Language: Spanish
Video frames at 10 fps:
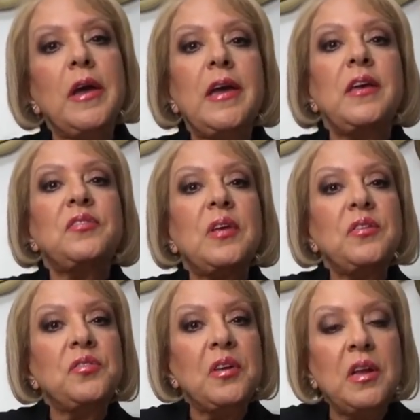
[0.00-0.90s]
y se
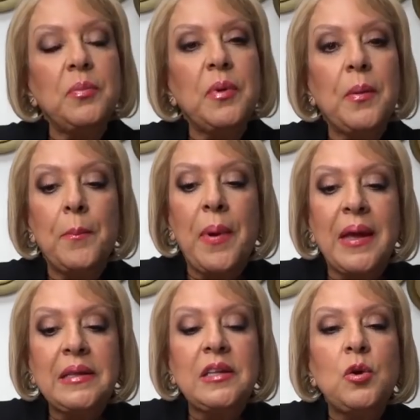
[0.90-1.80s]
inscribe
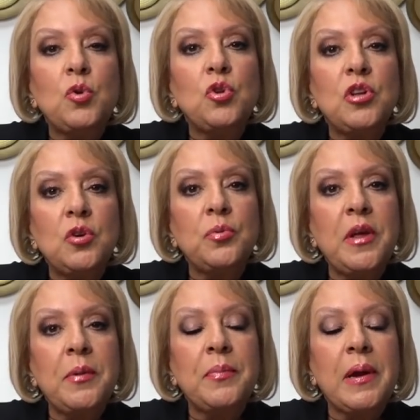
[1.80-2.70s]
21 de
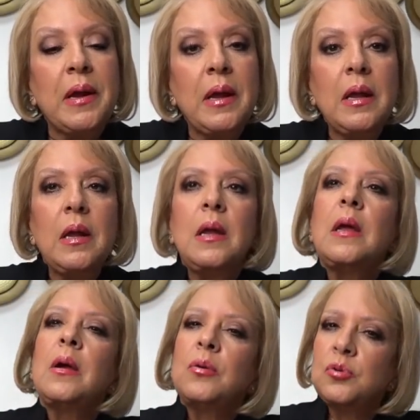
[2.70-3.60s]
noviembre
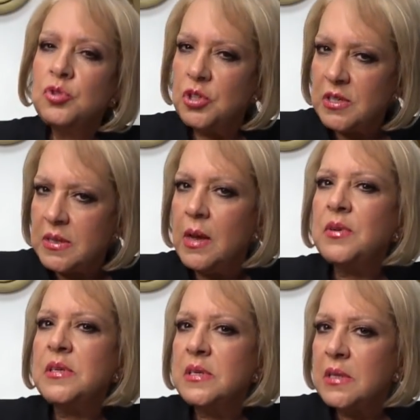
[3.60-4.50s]
usted
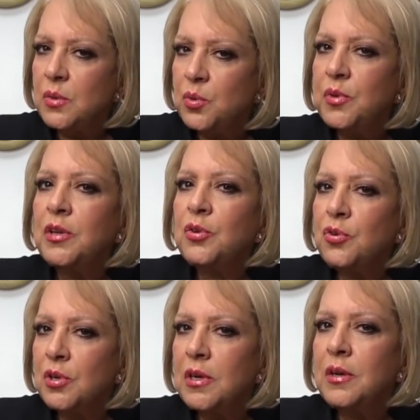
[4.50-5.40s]
sabe si está durmiendo
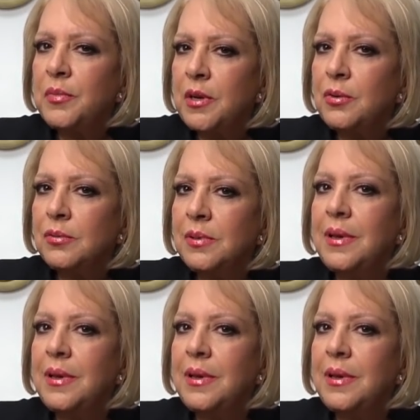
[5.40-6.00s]
con el enemigo,